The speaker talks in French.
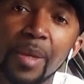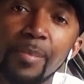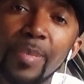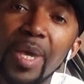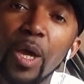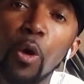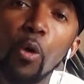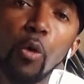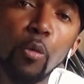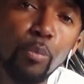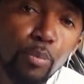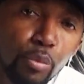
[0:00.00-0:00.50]

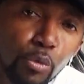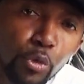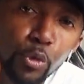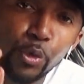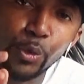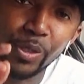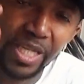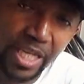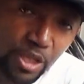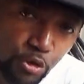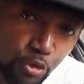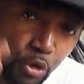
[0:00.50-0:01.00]
Mais au bout
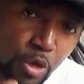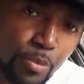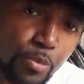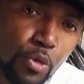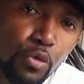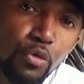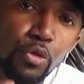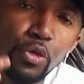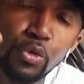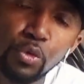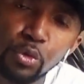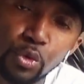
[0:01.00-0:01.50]
de ces deux
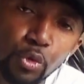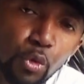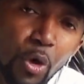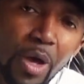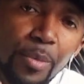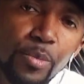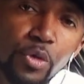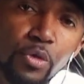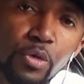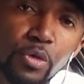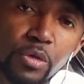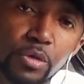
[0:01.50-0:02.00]
minutes ou
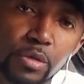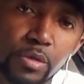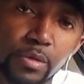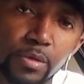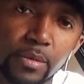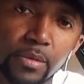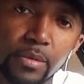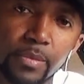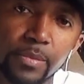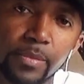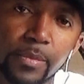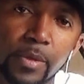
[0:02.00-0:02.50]
trois minutes,
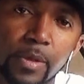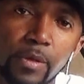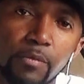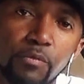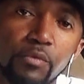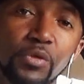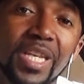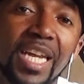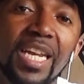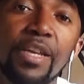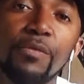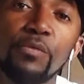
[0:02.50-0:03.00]

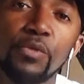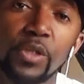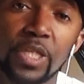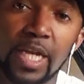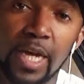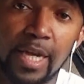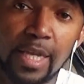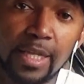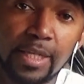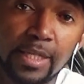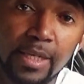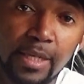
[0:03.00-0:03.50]
vous allez
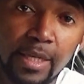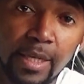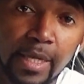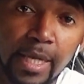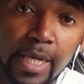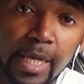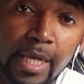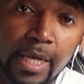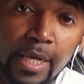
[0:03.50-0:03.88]
vous arrêter.